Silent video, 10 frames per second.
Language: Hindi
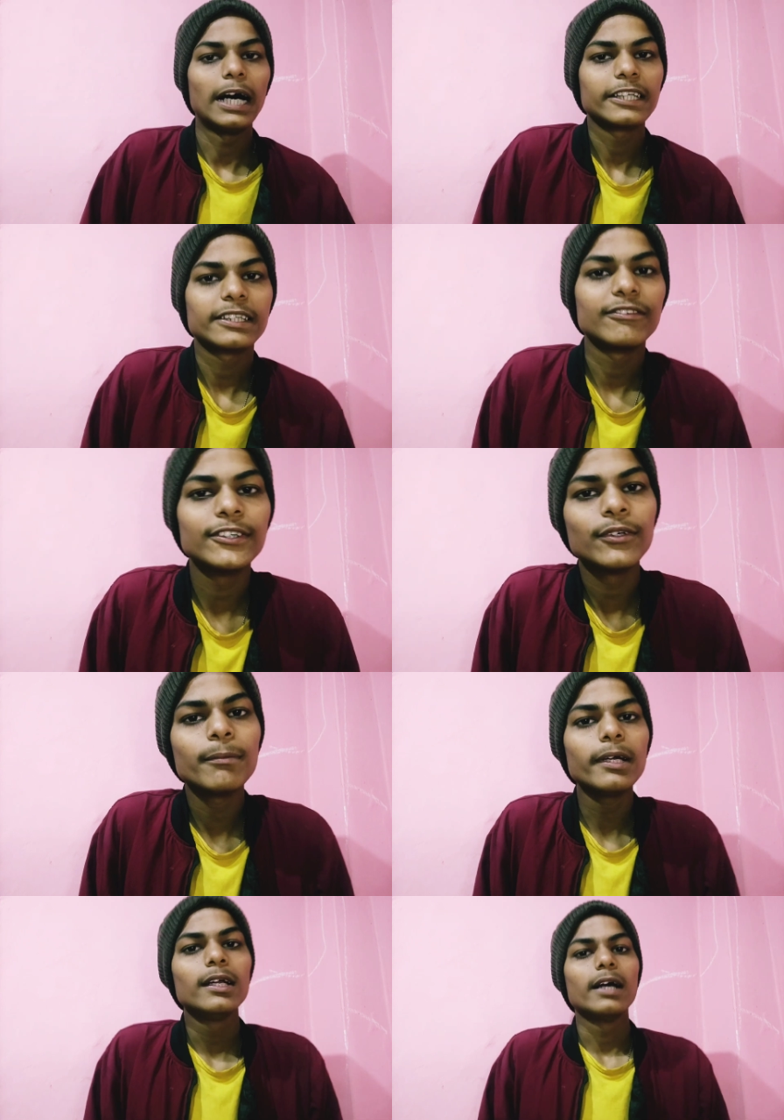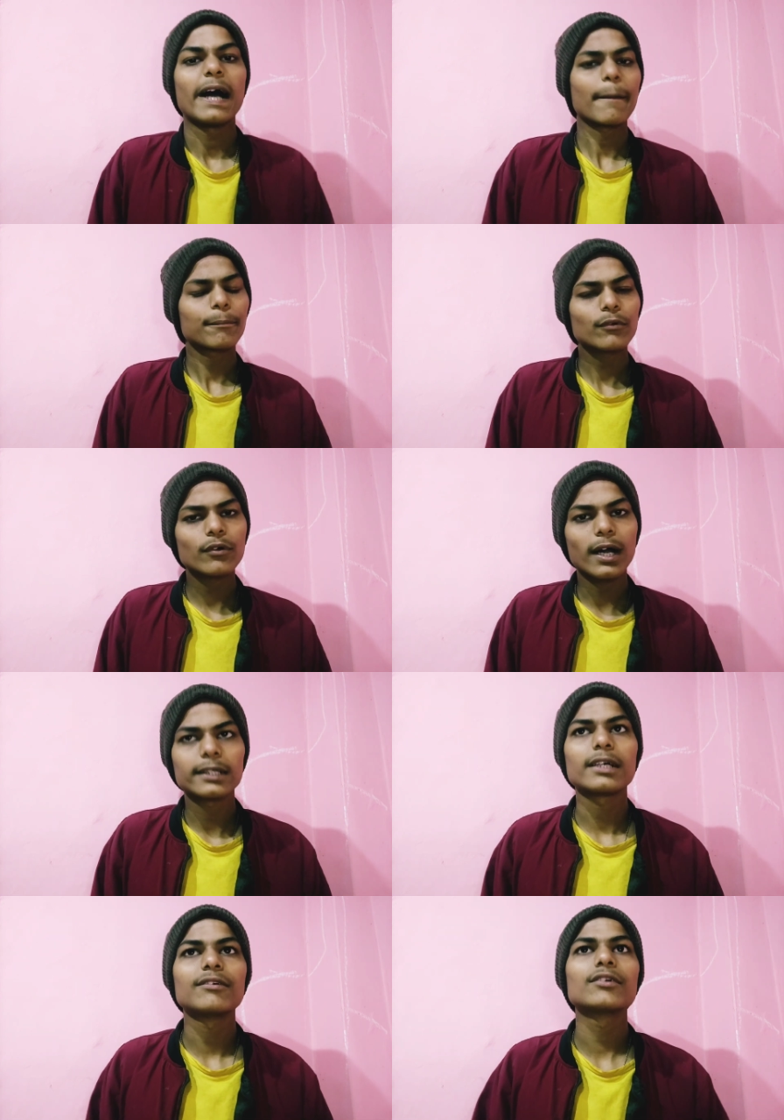आज के वीडियो में आपको
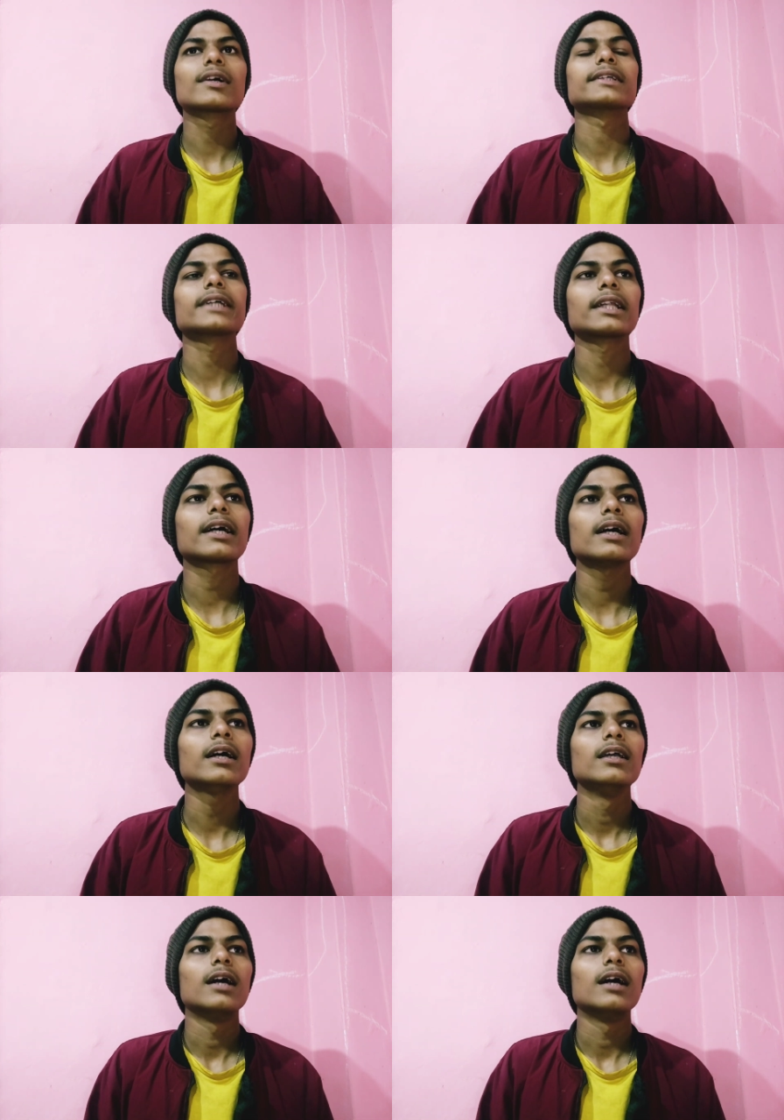आज का वीडियो कैसा लगा